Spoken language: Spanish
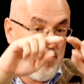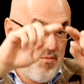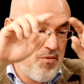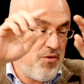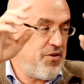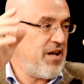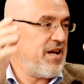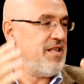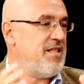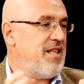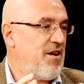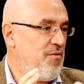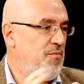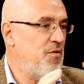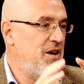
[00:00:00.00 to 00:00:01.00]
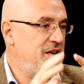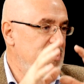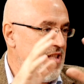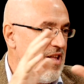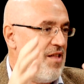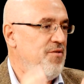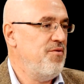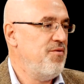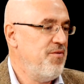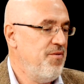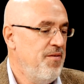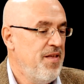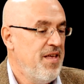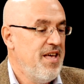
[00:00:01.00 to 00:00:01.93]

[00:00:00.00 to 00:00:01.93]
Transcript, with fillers: monte que está como aislado, ¿no?